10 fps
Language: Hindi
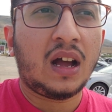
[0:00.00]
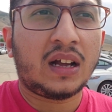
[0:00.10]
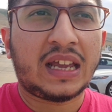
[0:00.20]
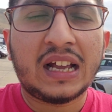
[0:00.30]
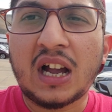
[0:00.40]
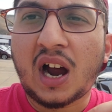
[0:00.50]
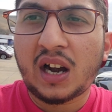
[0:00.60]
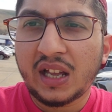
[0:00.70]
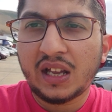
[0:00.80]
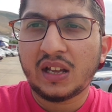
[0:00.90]
कि
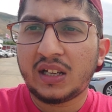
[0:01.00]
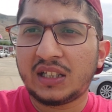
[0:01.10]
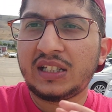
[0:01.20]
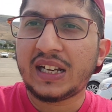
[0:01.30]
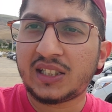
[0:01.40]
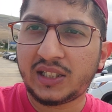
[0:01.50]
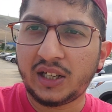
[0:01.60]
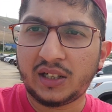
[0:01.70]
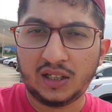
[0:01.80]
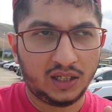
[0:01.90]
गाड़ी कितनी
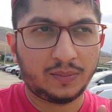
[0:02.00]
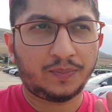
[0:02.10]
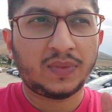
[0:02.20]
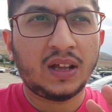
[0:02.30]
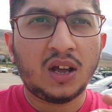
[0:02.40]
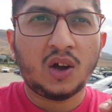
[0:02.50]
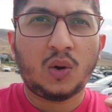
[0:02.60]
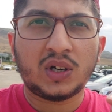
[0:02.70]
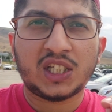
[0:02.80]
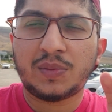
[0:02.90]
एक्सीडेंटल है
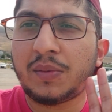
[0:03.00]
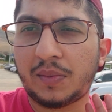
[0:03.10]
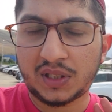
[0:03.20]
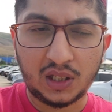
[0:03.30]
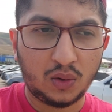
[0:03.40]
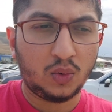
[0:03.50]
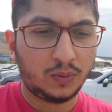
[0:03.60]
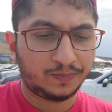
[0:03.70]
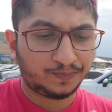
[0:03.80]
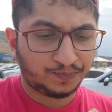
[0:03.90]
और इसमें मैं बताऊं
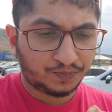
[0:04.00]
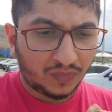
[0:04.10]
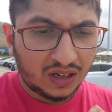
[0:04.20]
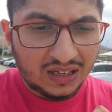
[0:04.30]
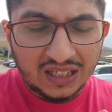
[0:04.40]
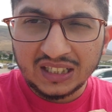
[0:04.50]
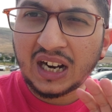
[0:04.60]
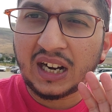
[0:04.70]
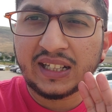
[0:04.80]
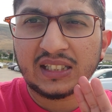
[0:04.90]

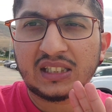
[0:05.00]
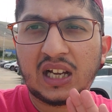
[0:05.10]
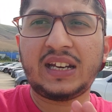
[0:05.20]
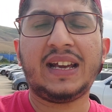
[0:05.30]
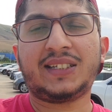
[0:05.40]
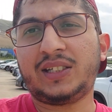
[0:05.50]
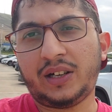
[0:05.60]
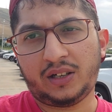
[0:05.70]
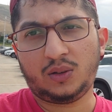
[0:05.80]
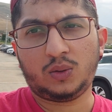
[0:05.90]
गाड़ियां सारी
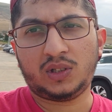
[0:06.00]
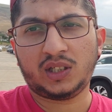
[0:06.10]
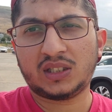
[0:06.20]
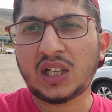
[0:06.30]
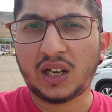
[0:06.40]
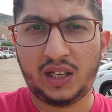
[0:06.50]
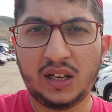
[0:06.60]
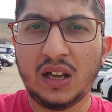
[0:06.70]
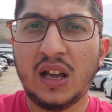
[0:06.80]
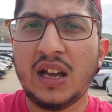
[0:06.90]
एक्सीडेंटल होती हैं सारी
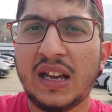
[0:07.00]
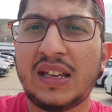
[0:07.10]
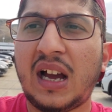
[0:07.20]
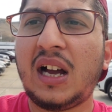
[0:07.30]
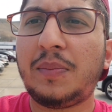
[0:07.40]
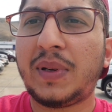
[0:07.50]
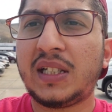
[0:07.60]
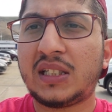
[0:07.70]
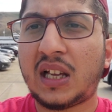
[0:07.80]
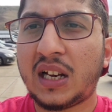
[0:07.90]
यहाँ पे
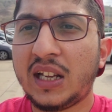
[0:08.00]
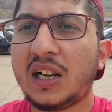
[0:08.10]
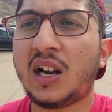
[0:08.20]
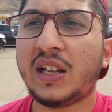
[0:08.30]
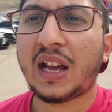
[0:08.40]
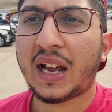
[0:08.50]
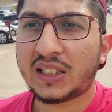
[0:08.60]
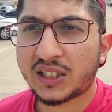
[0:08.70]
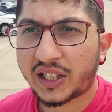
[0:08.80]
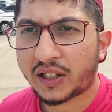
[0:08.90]
सारी गाड़ियाँ
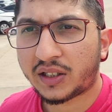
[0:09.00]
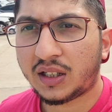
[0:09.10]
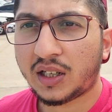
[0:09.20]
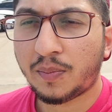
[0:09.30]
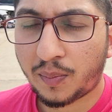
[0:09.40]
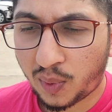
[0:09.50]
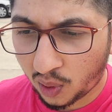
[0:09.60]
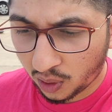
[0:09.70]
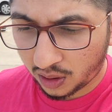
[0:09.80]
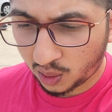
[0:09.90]
एक्सीडेंटल
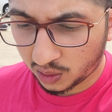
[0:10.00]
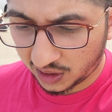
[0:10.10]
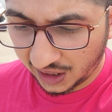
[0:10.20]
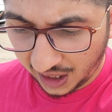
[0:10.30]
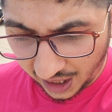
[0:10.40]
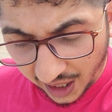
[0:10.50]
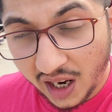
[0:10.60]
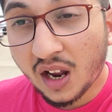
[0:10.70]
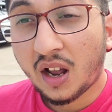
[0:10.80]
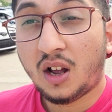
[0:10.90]
इम्पोर्ट होती हैं
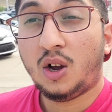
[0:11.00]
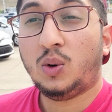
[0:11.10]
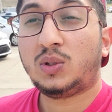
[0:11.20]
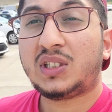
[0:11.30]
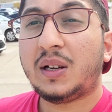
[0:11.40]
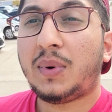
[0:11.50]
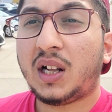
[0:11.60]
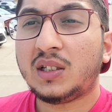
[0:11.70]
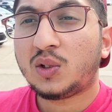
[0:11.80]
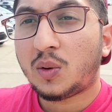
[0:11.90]
उसके बाद
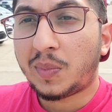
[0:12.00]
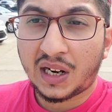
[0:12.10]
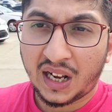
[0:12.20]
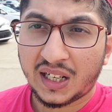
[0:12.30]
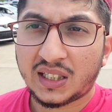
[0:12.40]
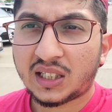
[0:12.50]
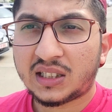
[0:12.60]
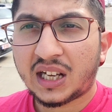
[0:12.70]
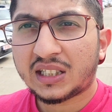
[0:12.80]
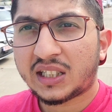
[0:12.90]
इनको बनाया
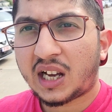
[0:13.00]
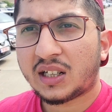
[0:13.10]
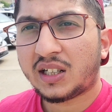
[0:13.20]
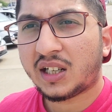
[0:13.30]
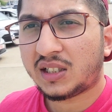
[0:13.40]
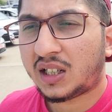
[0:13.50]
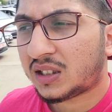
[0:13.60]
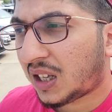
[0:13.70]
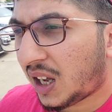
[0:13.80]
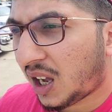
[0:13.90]
जाता है तैयार किया
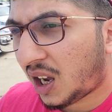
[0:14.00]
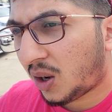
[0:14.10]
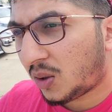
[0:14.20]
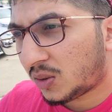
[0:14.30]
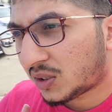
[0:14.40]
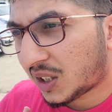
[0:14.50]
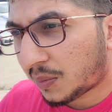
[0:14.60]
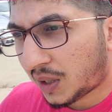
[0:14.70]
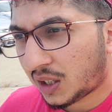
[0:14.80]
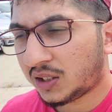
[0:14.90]
जाता है और उसके
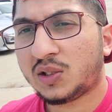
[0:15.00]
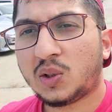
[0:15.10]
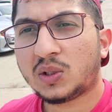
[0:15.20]
बाद इनको